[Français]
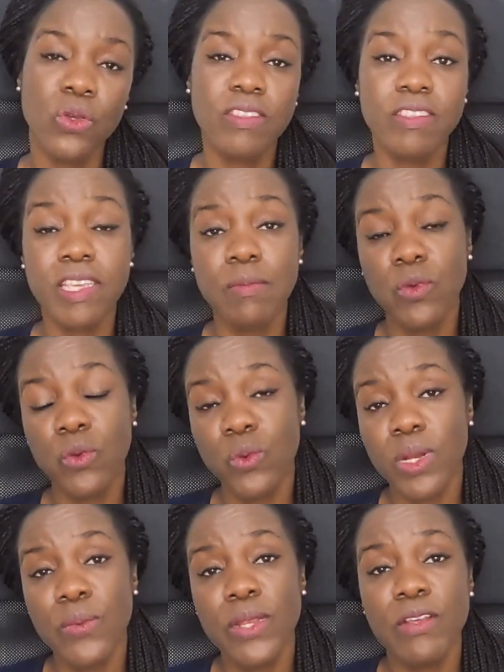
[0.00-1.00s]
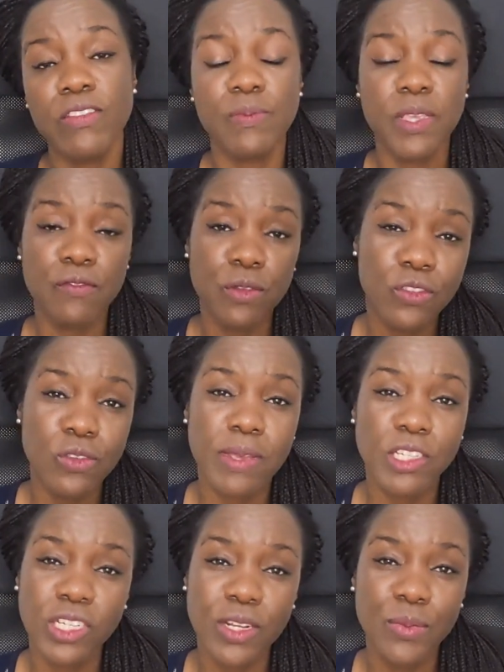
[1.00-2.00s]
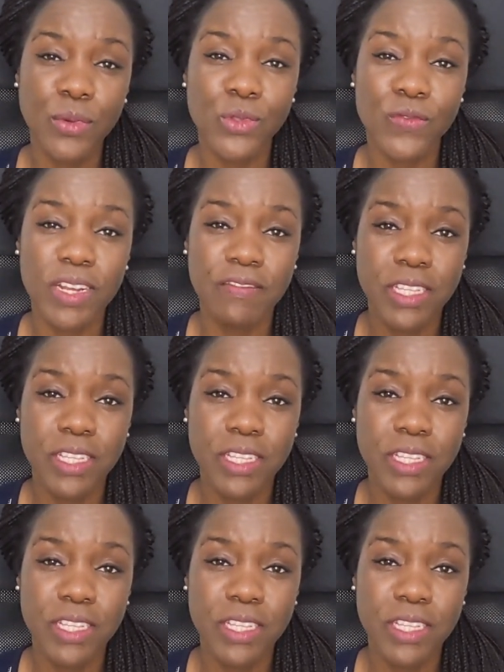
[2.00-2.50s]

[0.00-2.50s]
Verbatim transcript: Coucou Tim, coucou les bienvenue sur ma chaîne pour une nouvelle